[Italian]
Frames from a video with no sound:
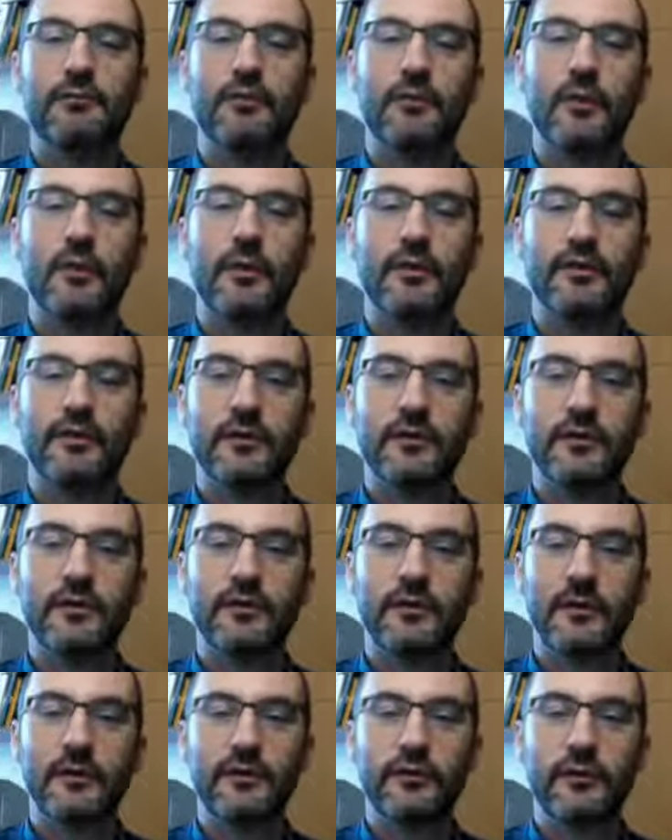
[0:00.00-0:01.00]
questo, questa
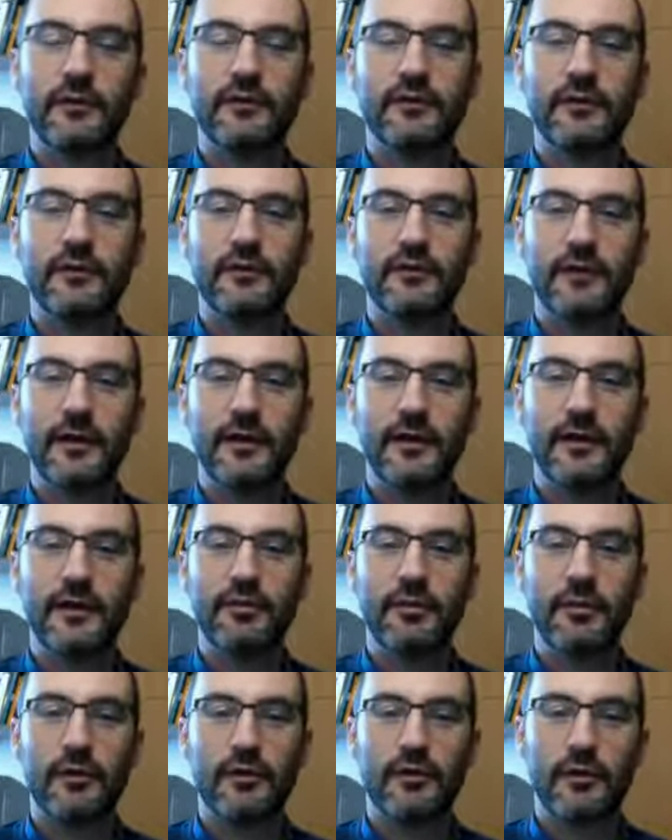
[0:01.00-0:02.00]
intuizione
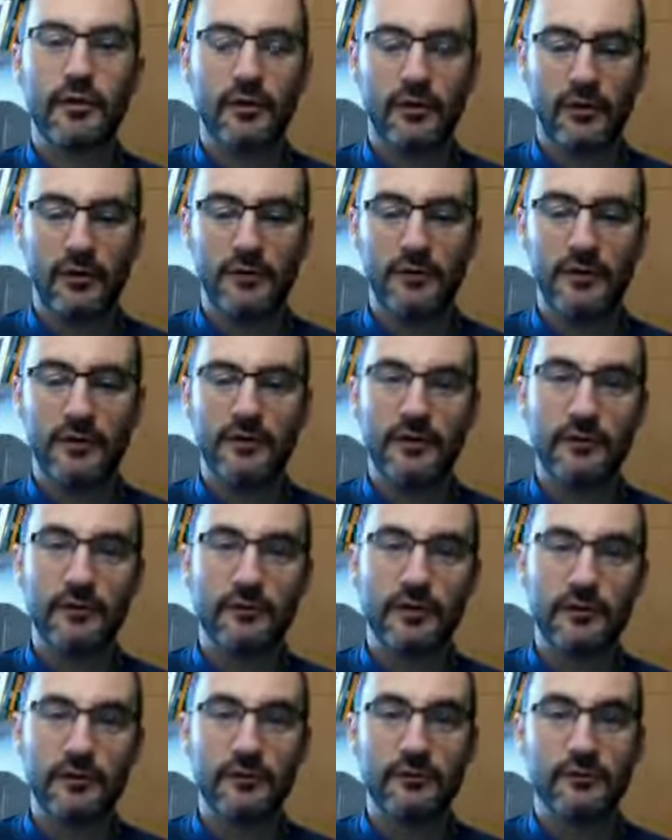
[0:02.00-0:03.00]
porterò l'esempio
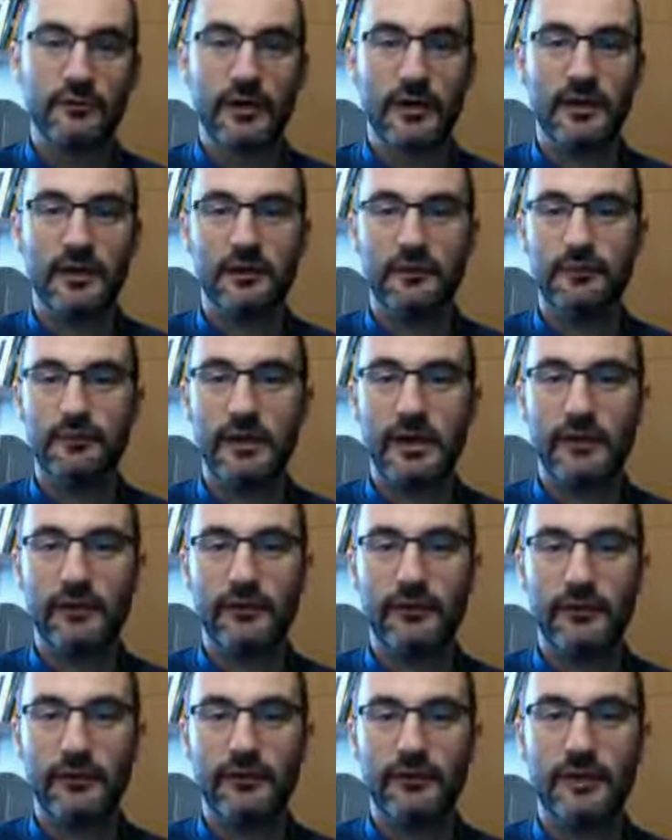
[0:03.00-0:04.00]
di un
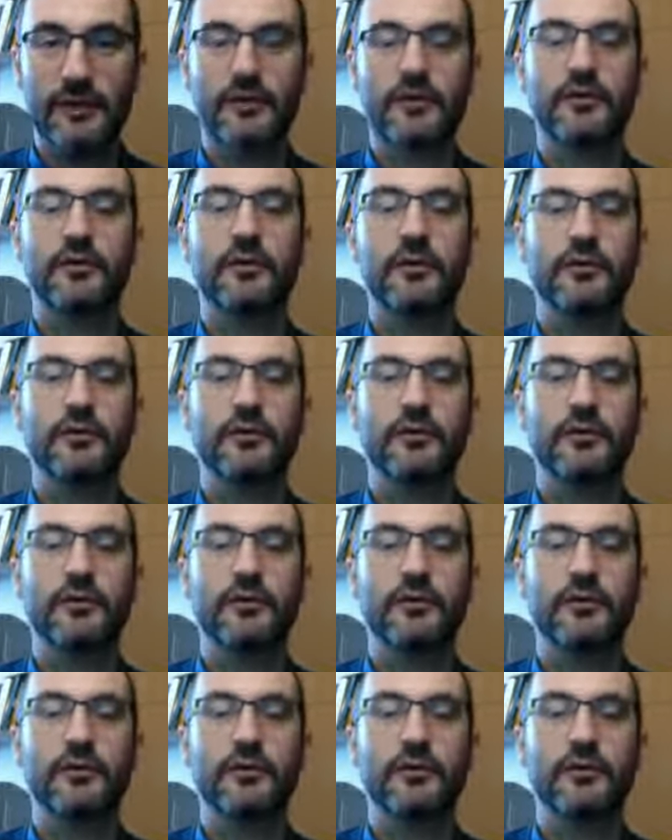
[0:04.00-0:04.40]
piccolo evento che,